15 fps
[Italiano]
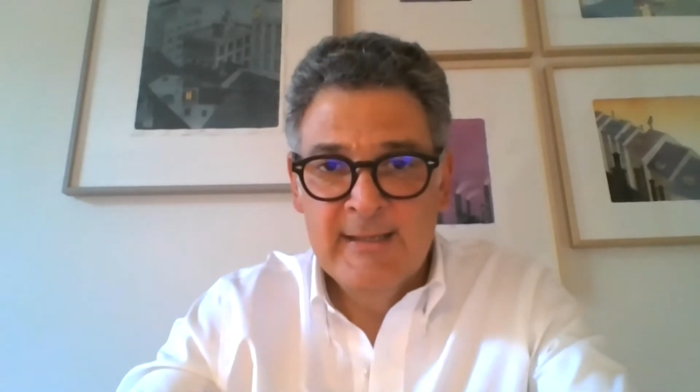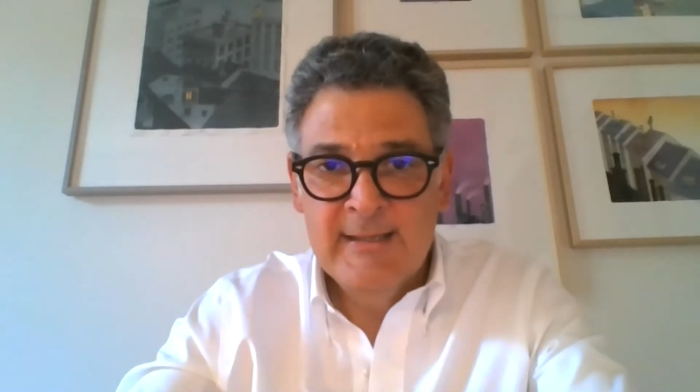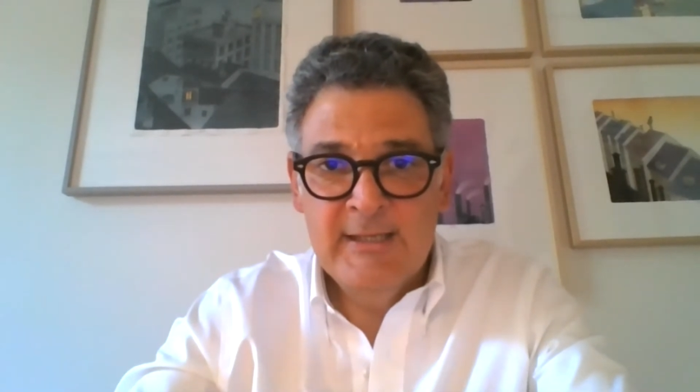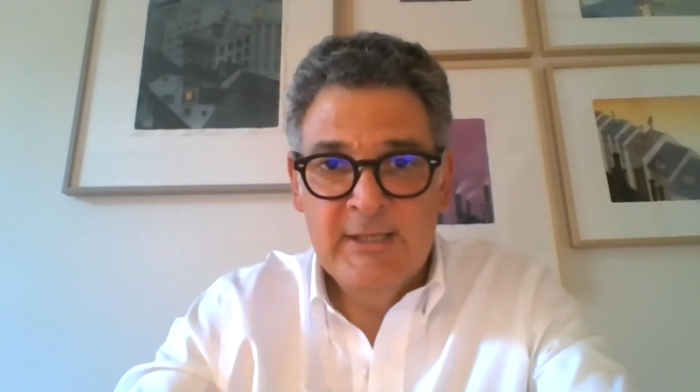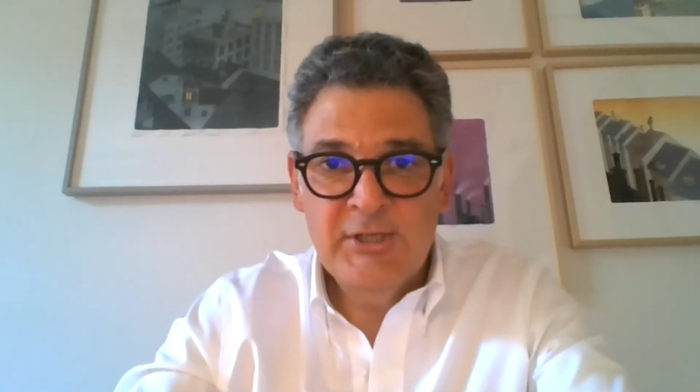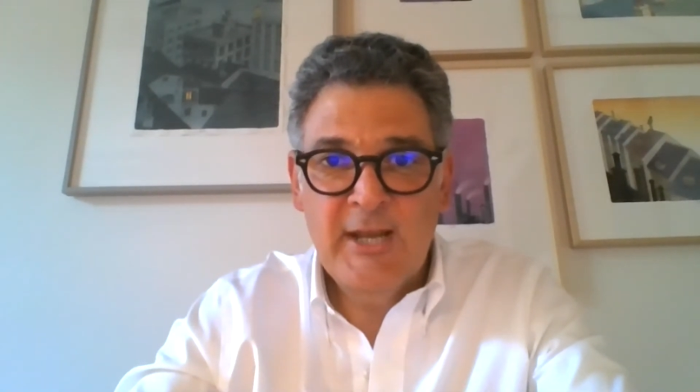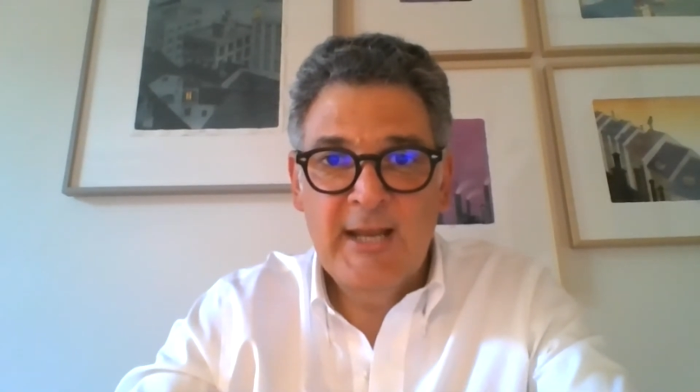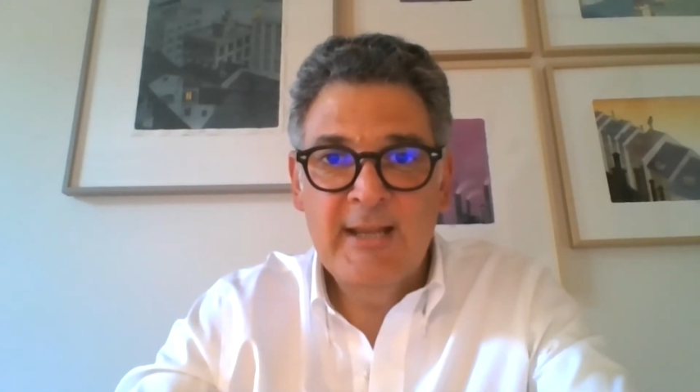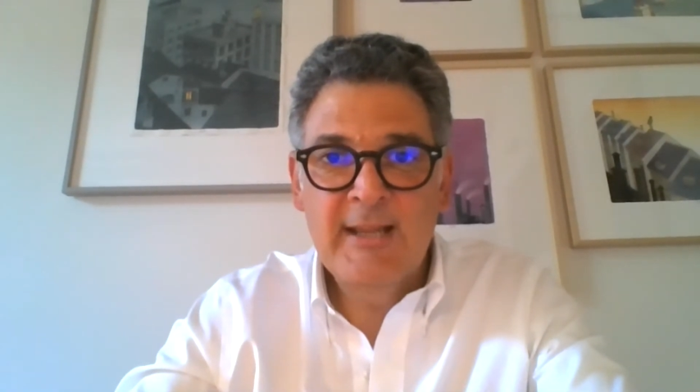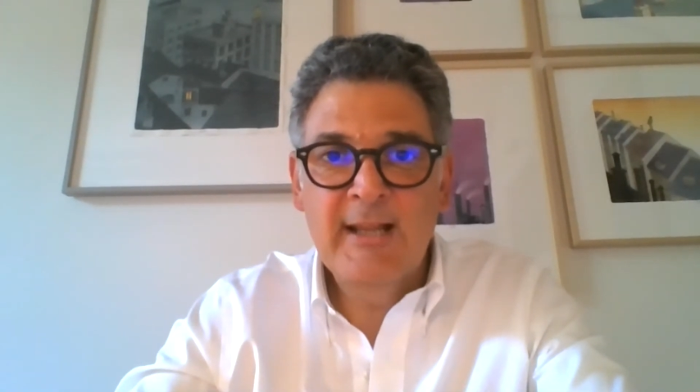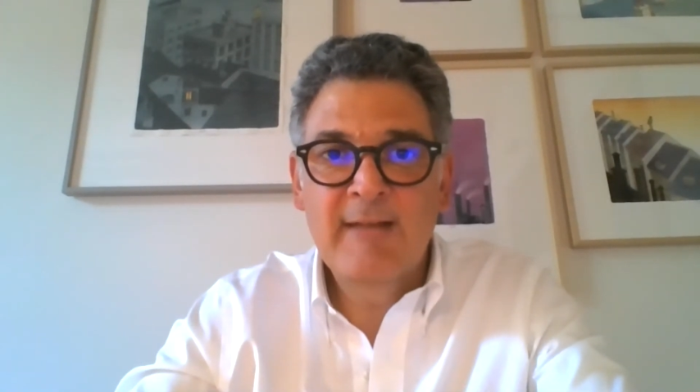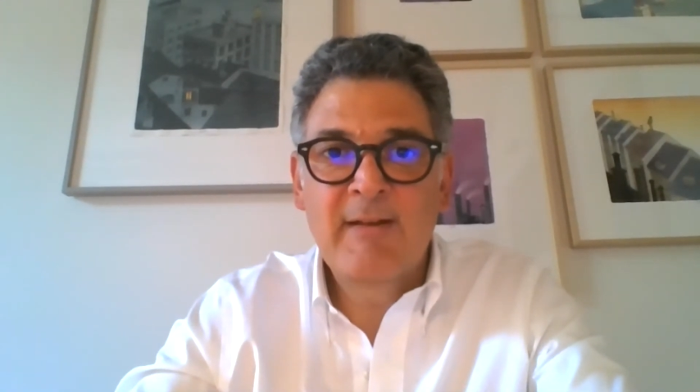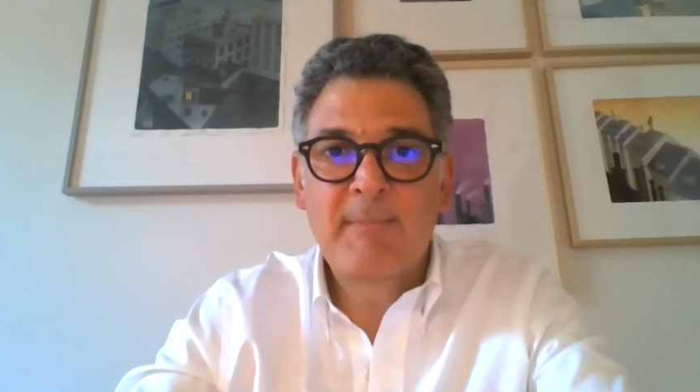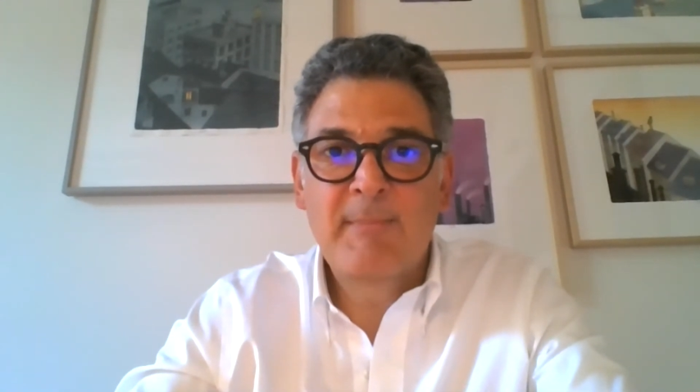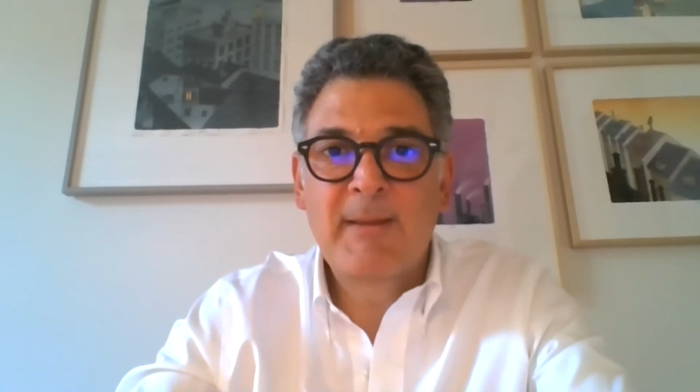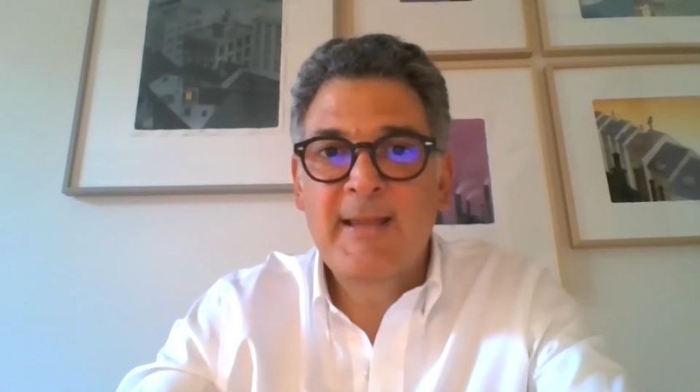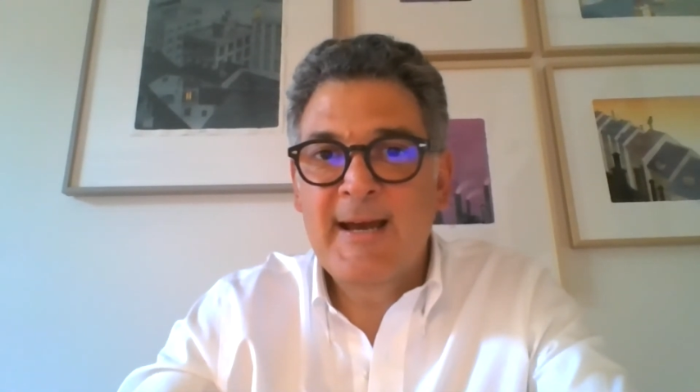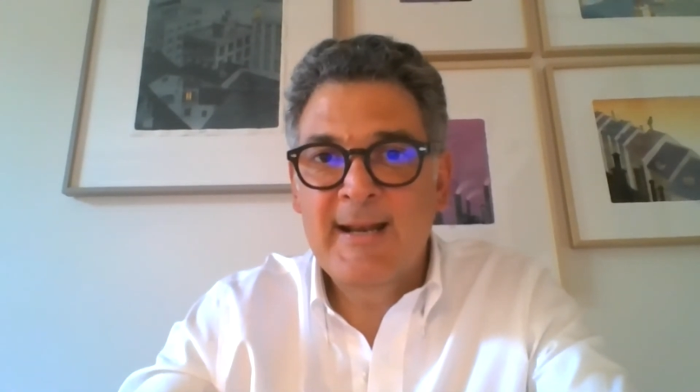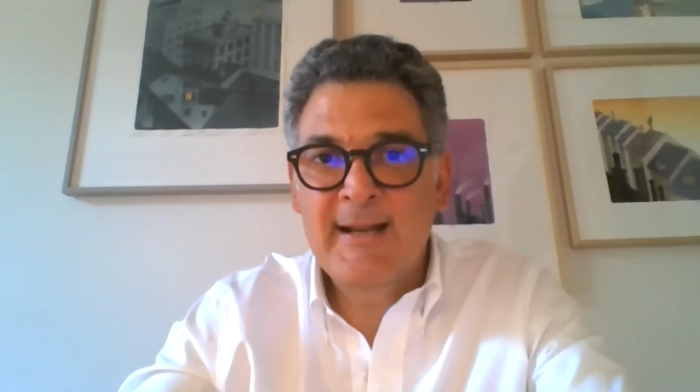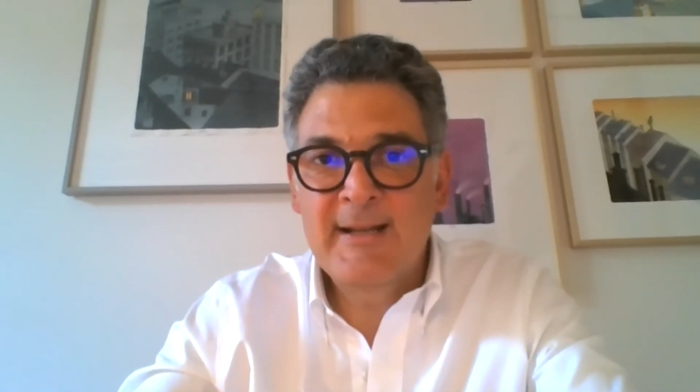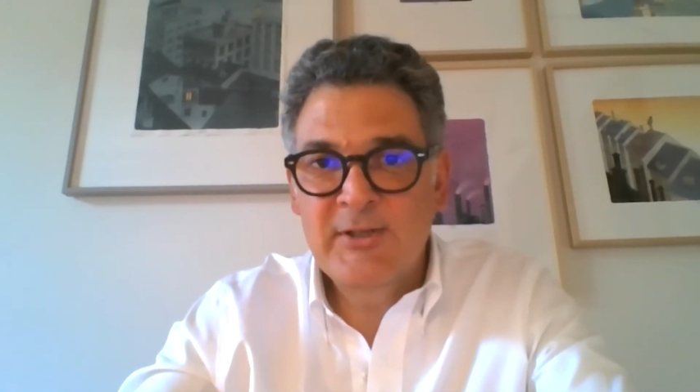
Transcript: i cieli della Valpadana,